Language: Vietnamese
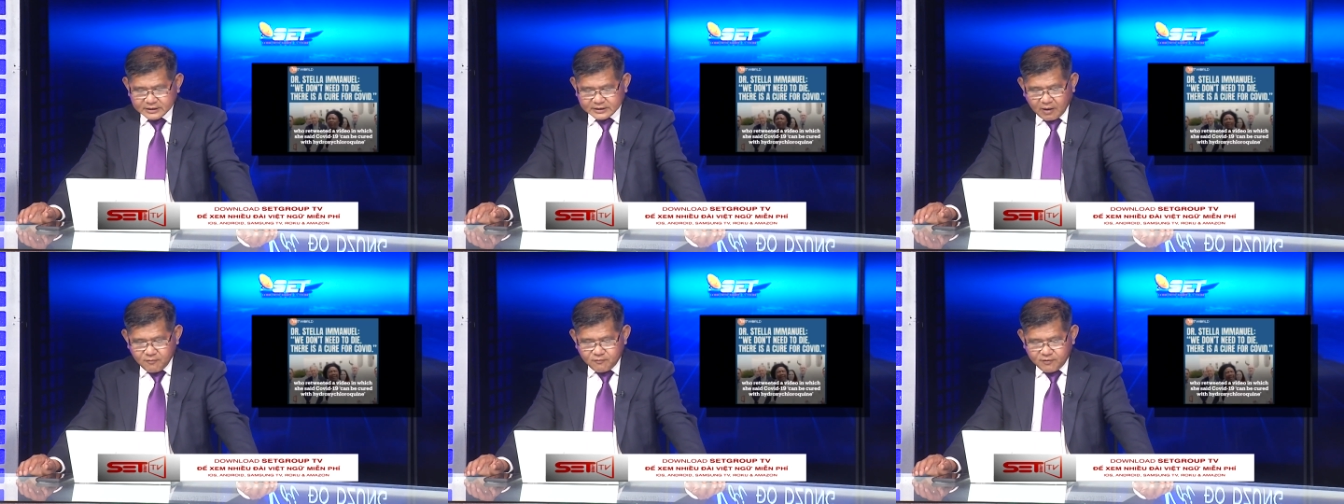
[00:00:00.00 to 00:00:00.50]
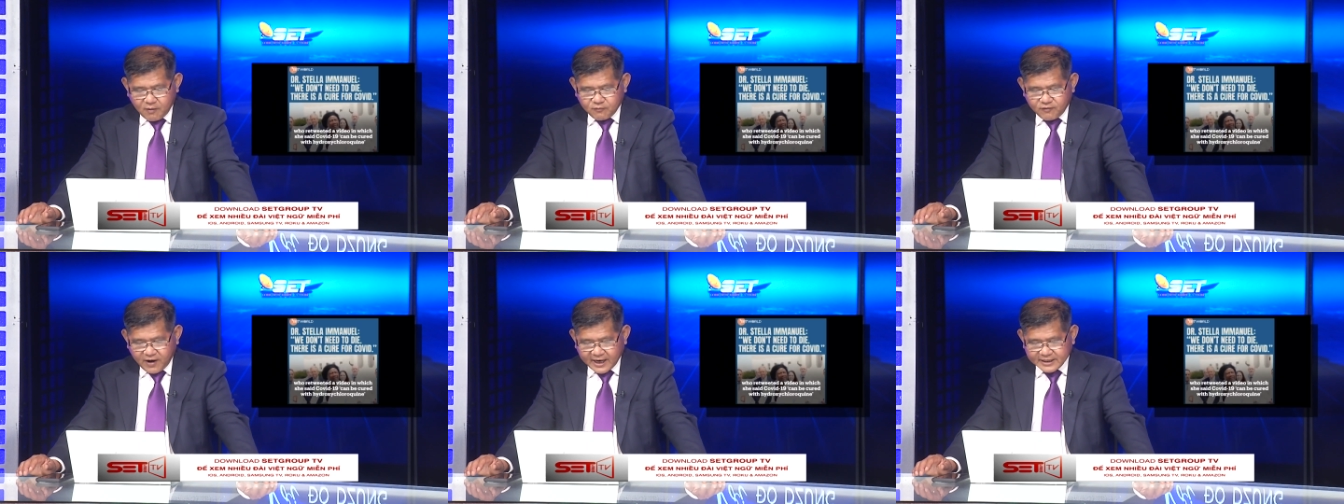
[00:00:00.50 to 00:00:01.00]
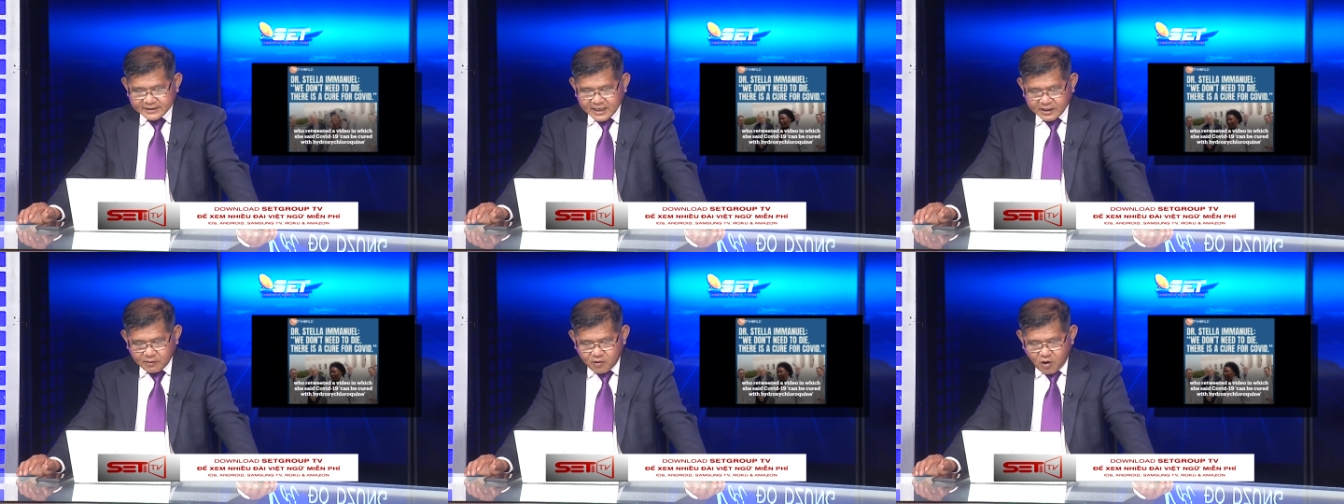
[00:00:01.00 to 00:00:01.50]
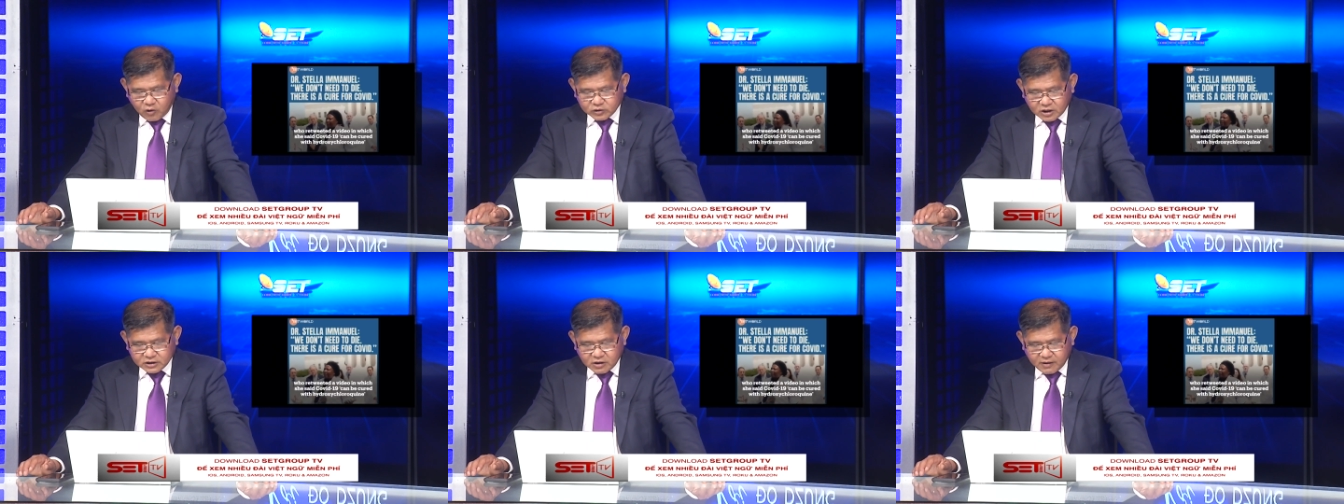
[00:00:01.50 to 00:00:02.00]
Trong vòng vài giờ đồng hồ
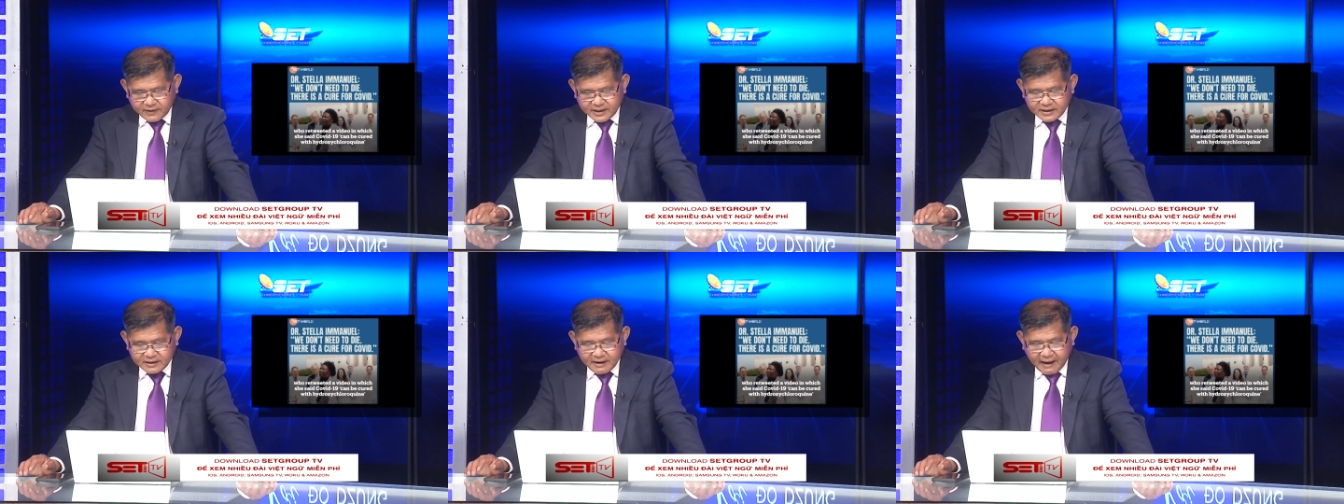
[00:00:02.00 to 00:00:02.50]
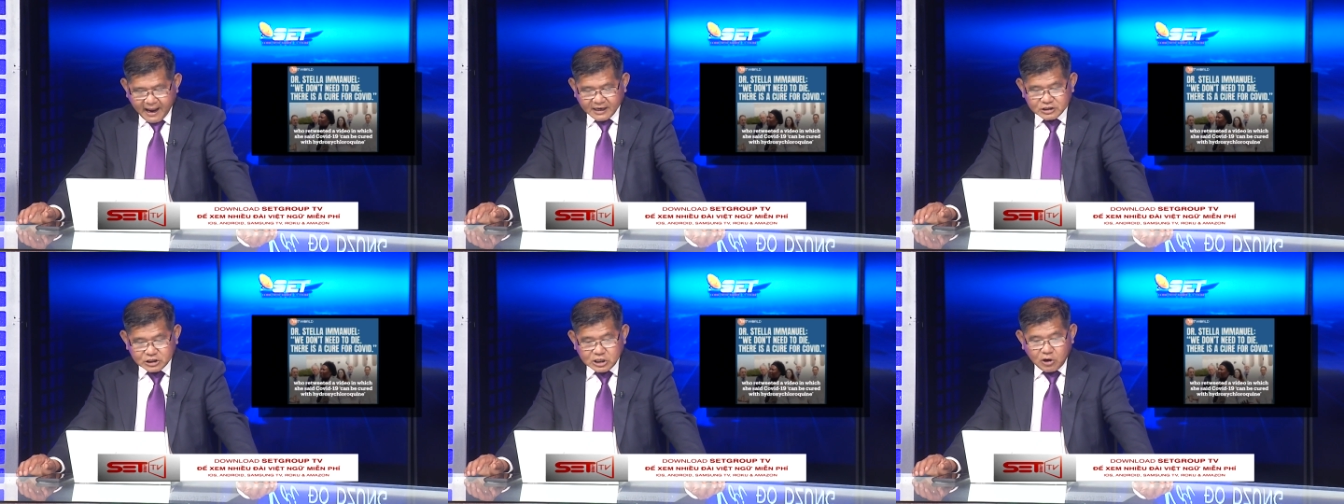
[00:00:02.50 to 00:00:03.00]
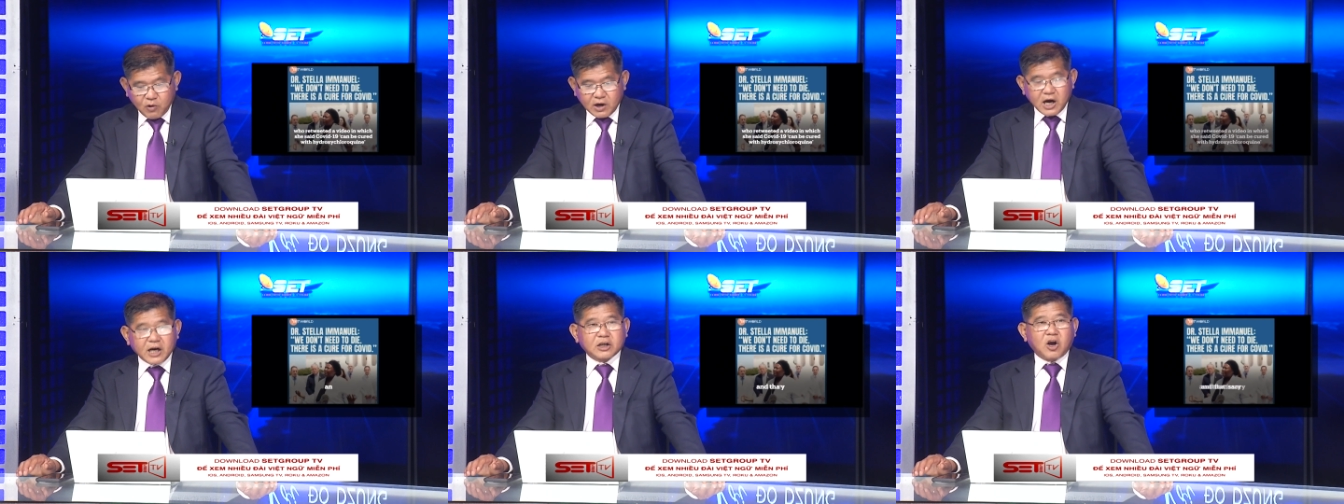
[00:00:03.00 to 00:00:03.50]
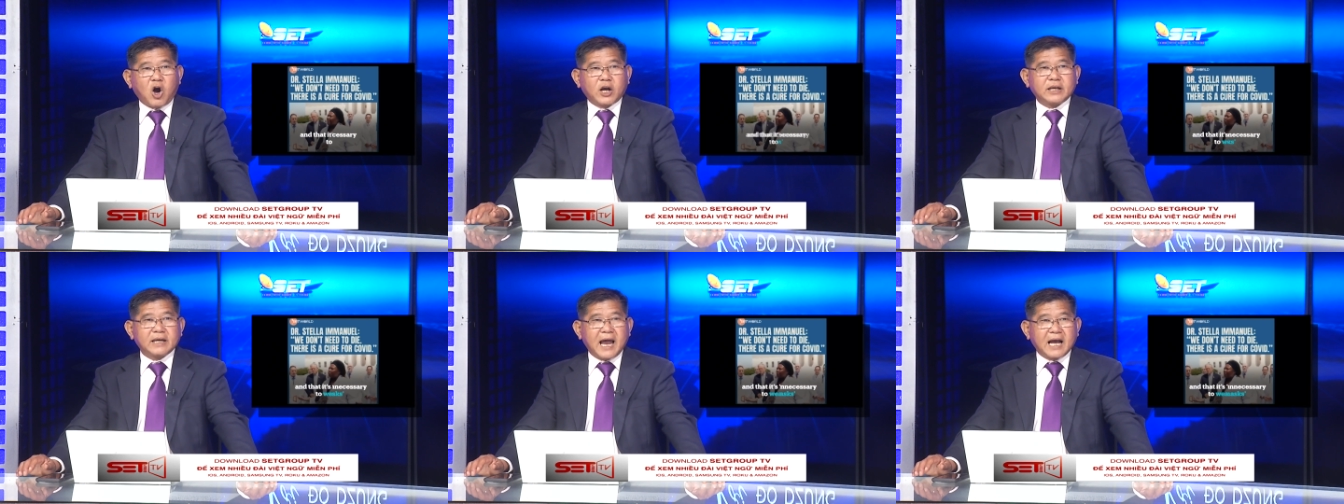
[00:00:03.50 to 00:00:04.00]
thôi thưa quý vị, hàng triệu người
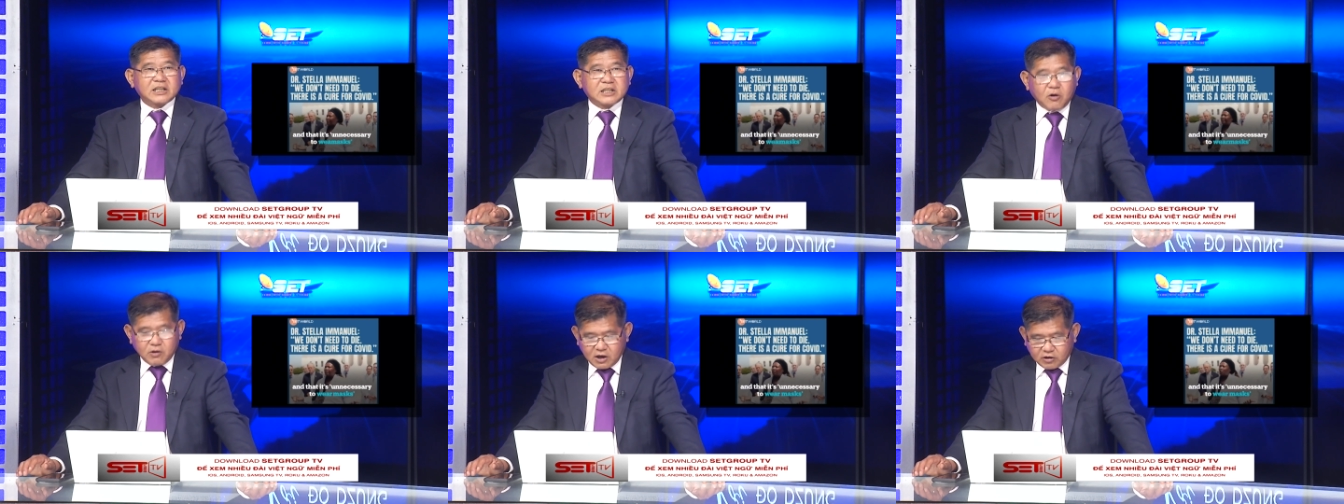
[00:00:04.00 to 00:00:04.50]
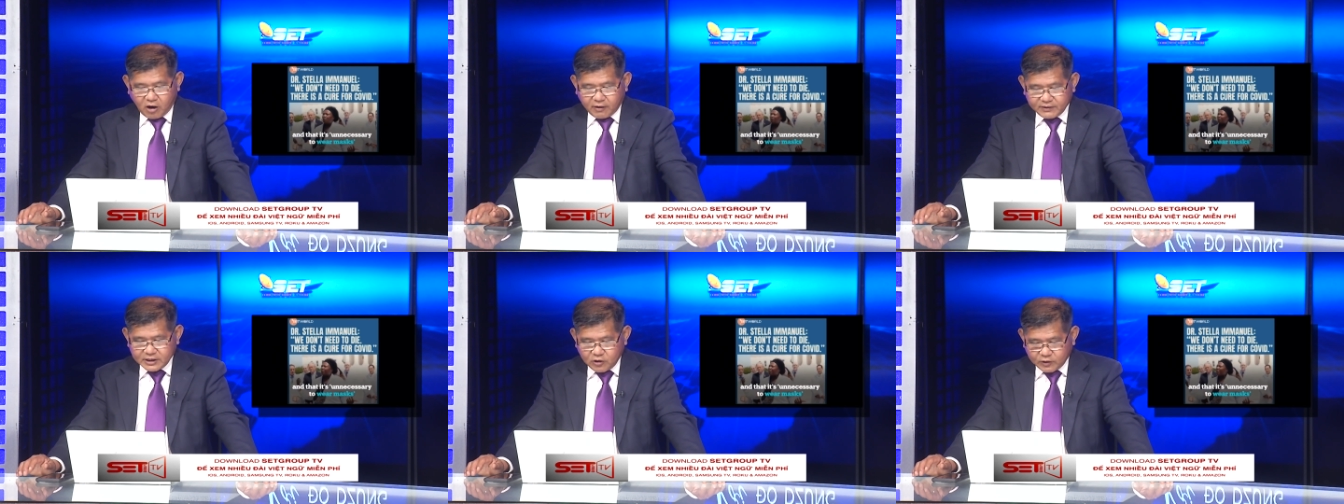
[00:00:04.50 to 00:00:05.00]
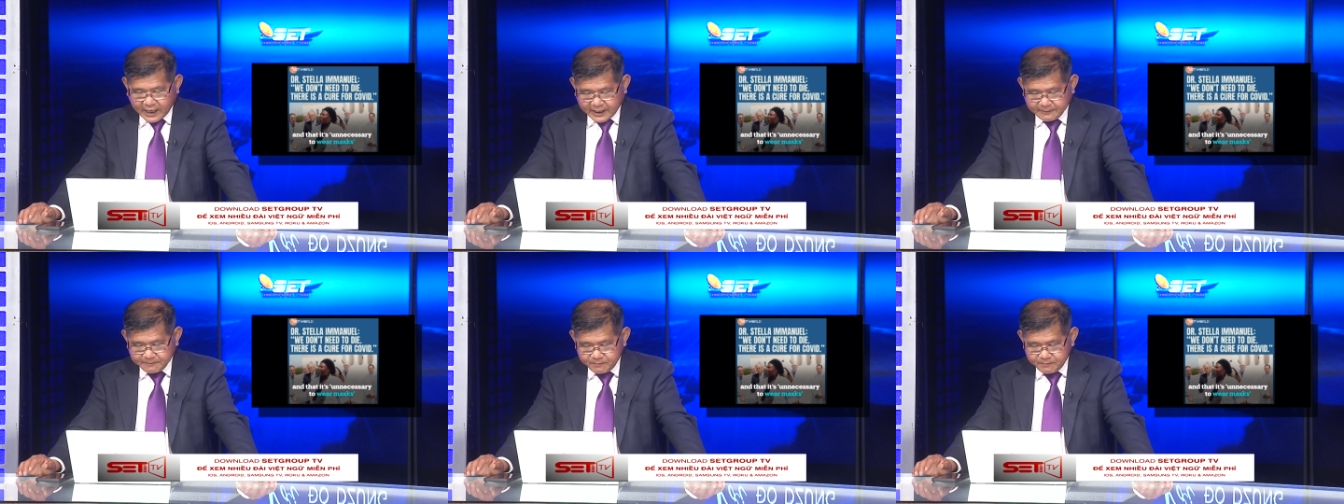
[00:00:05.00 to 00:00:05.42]
coi, cái video này.